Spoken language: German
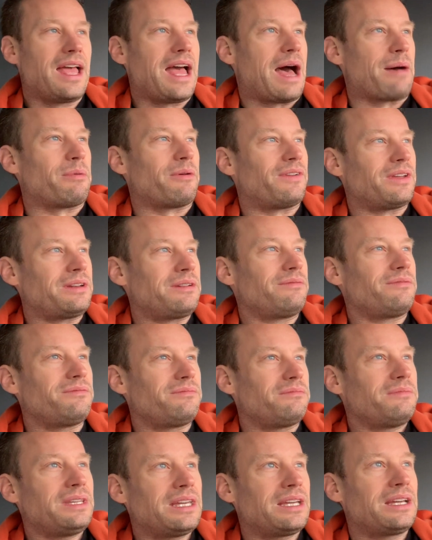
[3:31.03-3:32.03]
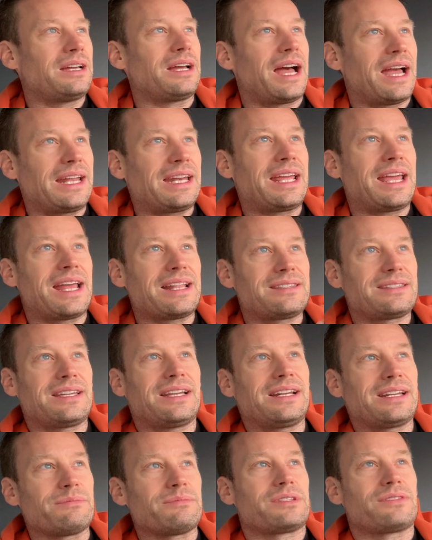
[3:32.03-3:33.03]
Aber wenn mir einer
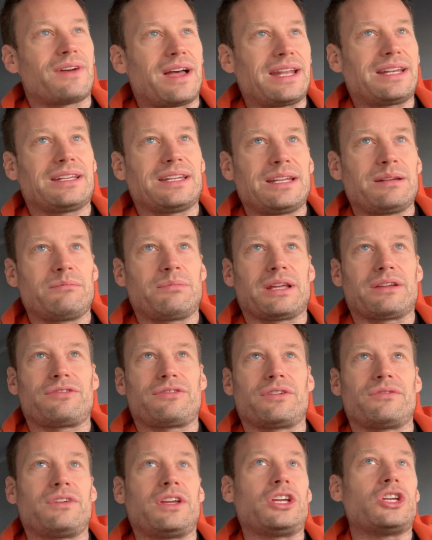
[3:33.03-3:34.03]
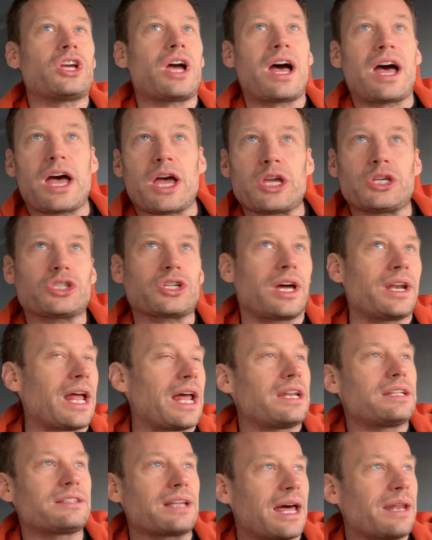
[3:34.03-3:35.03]
erzählt im zweiten Hinblick von wegen, ja, ich kann
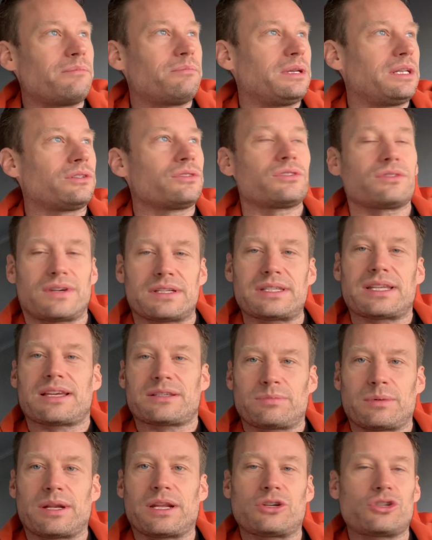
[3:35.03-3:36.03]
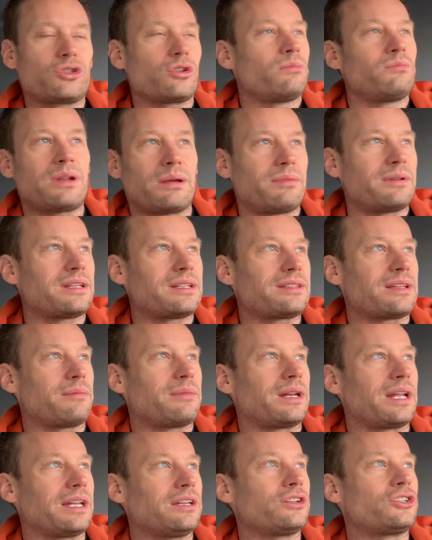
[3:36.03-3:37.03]
alles anbieten und sowas erstmal nicht stimmt, aber das
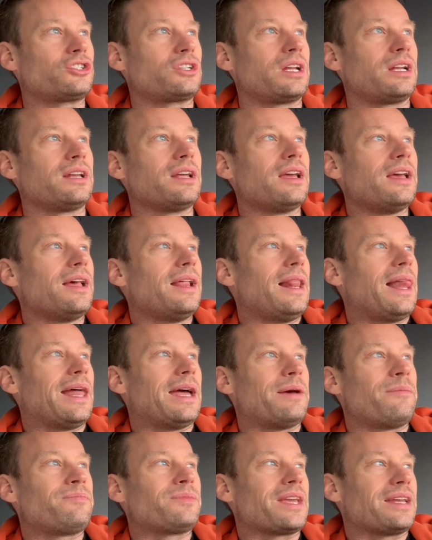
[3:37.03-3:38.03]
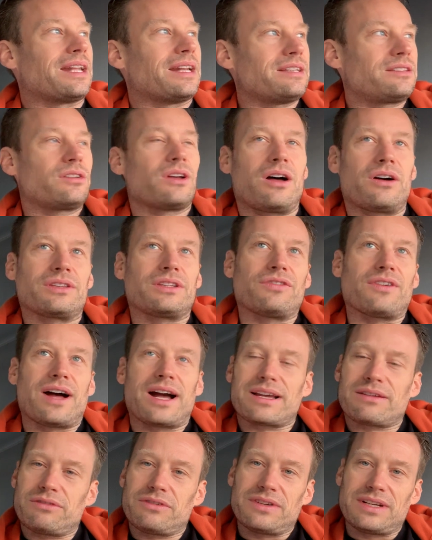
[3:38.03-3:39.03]
einmal dahingestellt, ähm, dann ist doch auch die
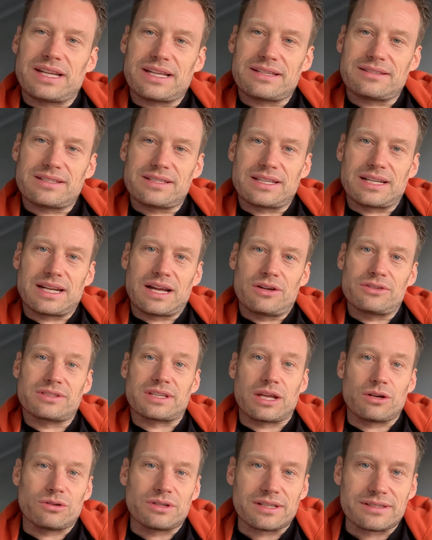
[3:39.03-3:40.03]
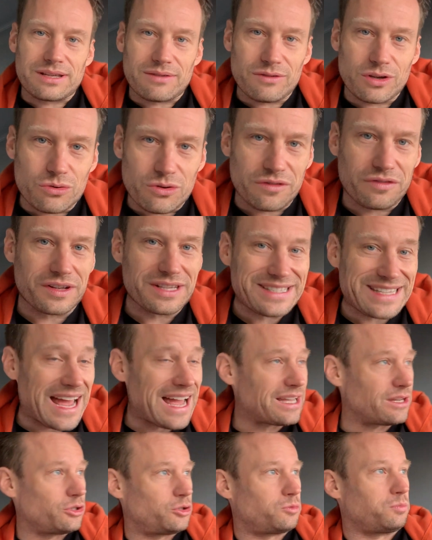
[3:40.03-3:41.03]
Frage, wie will der sich denn auskennen? Und jetzt haben wir nur von
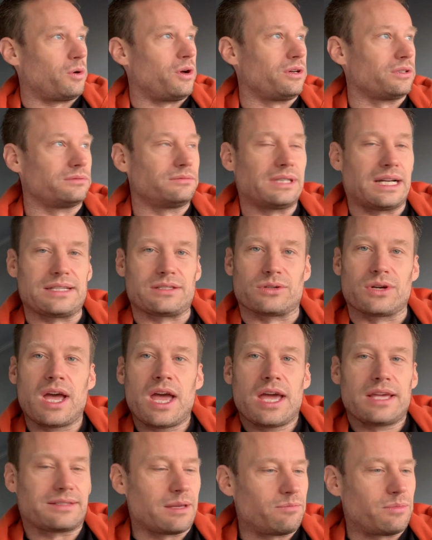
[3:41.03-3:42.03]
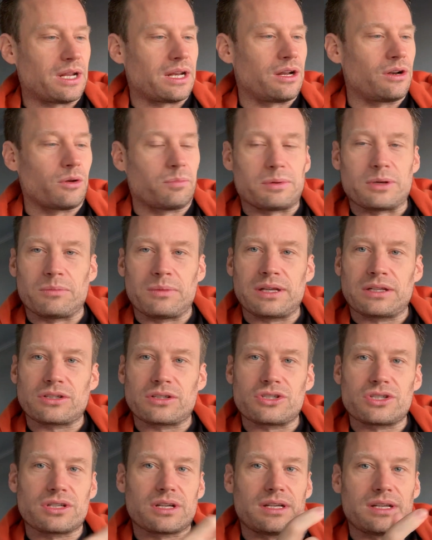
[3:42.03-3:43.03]
Sach gesprochen. Also es gibt ja dann noch
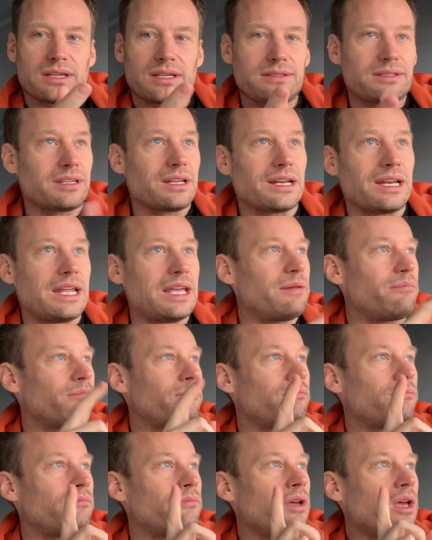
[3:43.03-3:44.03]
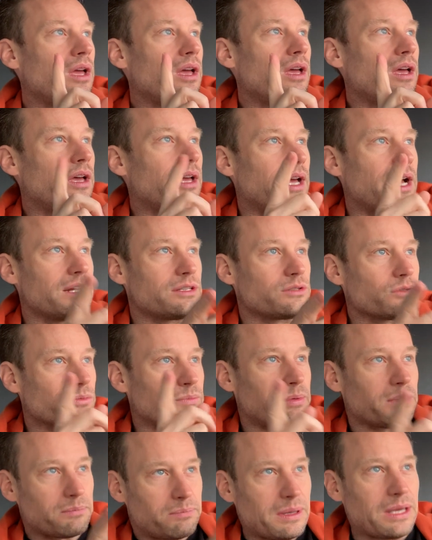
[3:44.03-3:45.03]
biometrische Risiken, Leben, äh, also
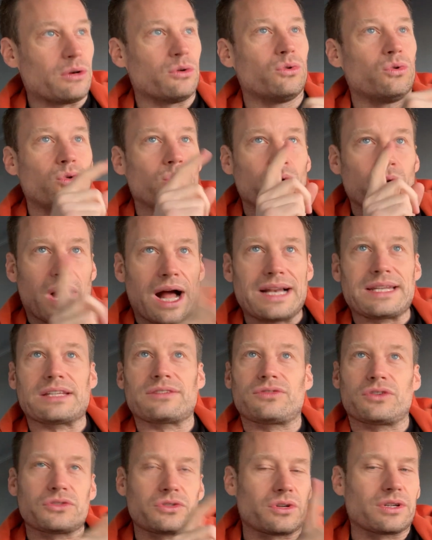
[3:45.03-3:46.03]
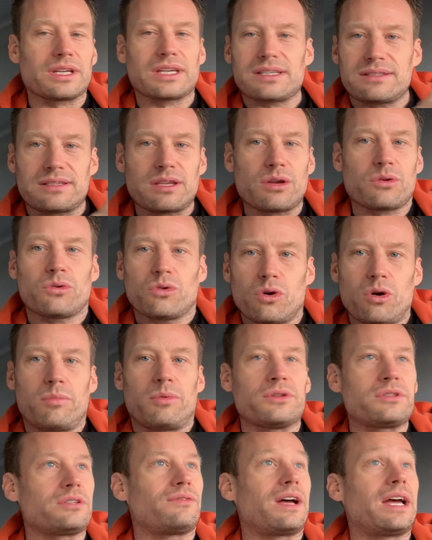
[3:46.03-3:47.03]
BU, Altersvorsorge, Riester,
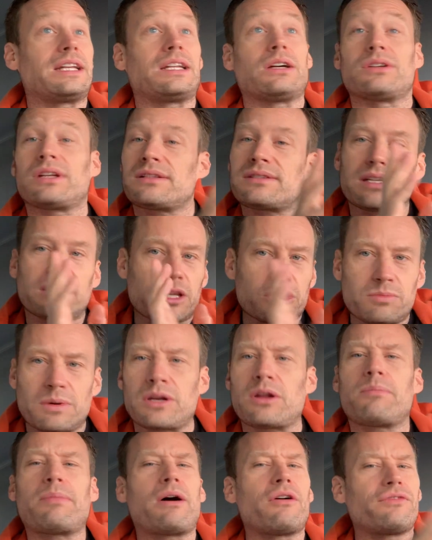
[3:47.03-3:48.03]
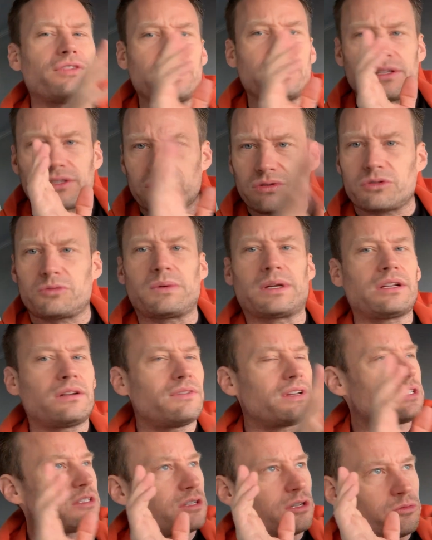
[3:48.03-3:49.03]
Rürup und so weiter. Und dann sagt er, ich mache noch Baufinanzierung, ich mache noch
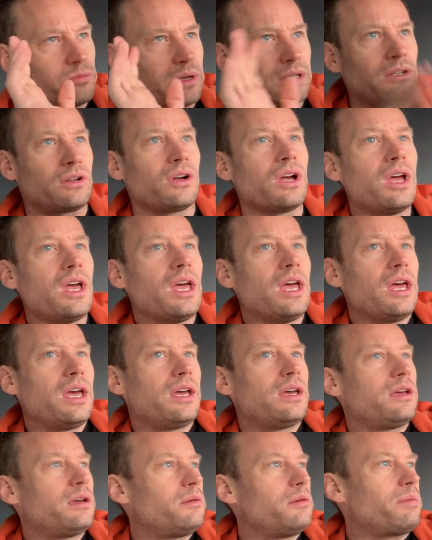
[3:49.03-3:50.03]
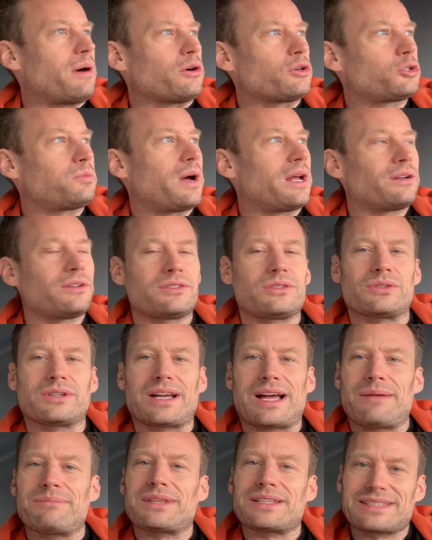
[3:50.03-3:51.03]
Investment, ich mache noch äh, Bausparen und so ein
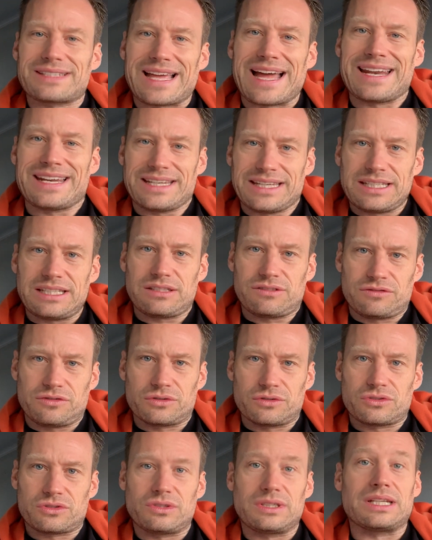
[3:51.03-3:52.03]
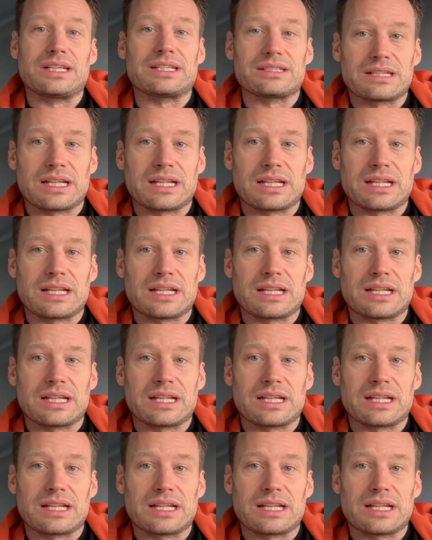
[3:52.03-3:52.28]
Kram. Das kann nicht funktionieren.